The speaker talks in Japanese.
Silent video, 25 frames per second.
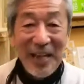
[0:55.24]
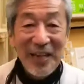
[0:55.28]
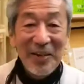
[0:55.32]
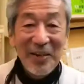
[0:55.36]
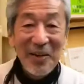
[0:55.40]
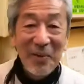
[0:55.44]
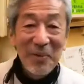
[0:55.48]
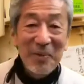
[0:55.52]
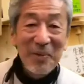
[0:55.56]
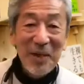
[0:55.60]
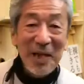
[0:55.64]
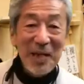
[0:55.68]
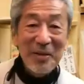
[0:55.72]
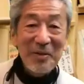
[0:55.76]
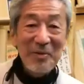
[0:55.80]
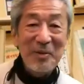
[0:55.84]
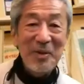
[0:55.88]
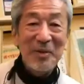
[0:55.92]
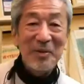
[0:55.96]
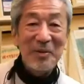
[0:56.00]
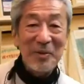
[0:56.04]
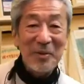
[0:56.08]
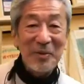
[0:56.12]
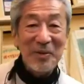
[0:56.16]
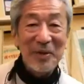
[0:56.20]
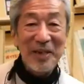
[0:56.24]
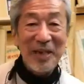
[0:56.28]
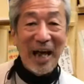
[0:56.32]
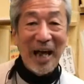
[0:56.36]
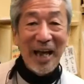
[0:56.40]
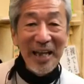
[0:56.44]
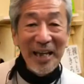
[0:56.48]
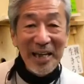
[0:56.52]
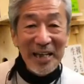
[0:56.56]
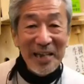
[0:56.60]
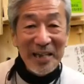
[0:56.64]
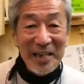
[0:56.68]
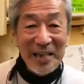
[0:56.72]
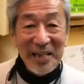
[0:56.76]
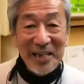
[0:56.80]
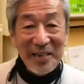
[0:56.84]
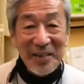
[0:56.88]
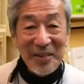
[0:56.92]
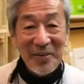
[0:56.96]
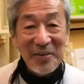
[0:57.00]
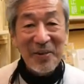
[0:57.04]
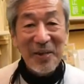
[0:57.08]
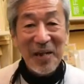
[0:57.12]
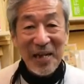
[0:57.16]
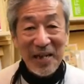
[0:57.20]
読み始めてもこれ大変
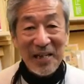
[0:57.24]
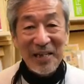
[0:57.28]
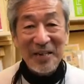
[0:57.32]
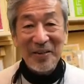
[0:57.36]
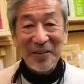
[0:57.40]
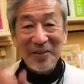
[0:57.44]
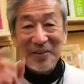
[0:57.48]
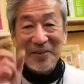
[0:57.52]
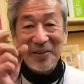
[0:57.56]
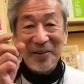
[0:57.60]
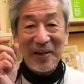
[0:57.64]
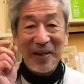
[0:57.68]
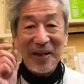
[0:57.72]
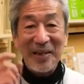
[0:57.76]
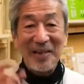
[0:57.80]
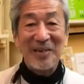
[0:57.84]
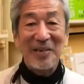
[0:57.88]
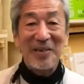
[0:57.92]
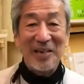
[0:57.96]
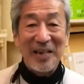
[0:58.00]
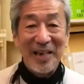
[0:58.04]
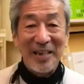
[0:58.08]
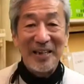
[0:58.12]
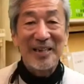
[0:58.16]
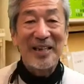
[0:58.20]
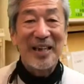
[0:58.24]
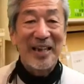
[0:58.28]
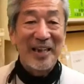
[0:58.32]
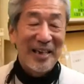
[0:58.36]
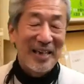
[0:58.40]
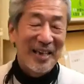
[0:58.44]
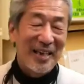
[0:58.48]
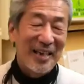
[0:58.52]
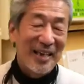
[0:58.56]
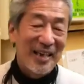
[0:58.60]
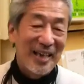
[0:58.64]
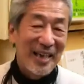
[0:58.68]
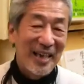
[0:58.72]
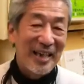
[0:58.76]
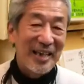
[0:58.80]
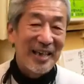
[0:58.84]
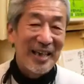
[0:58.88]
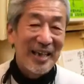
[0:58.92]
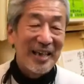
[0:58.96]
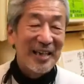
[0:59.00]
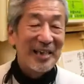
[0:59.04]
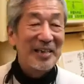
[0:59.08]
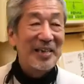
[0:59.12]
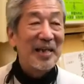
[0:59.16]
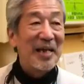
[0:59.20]
そうだなという暑さなんで
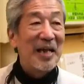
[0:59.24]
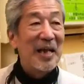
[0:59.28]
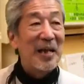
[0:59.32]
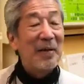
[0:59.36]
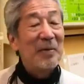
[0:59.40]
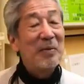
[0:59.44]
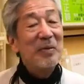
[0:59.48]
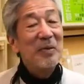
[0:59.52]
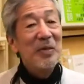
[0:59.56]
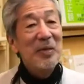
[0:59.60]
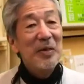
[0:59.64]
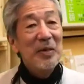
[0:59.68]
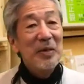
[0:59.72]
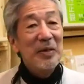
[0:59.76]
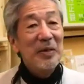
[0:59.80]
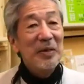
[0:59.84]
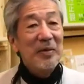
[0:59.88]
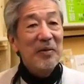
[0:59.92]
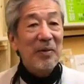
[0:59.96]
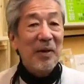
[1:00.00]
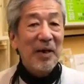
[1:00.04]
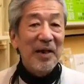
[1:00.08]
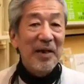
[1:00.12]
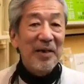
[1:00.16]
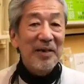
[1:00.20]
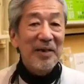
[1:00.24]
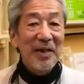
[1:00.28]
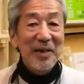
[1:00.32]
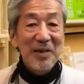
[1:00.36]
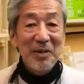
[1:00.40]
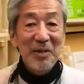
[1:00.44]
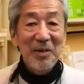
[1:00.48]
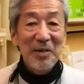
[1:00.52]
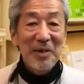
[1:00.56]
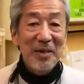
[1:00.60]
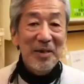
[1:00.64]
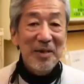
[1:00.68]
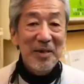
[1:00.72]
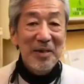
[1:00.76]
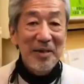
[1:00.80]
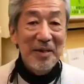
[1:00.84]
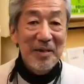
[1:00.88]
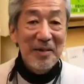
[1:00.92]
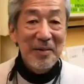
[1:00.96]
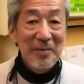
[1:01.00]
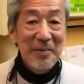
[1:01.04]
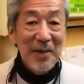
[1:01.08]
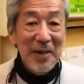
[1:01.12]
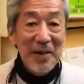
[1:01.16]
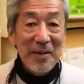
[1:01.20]
ですね私
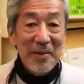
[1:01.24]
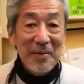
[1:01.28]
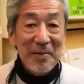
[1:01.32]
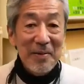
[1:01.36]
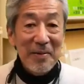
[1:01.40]
は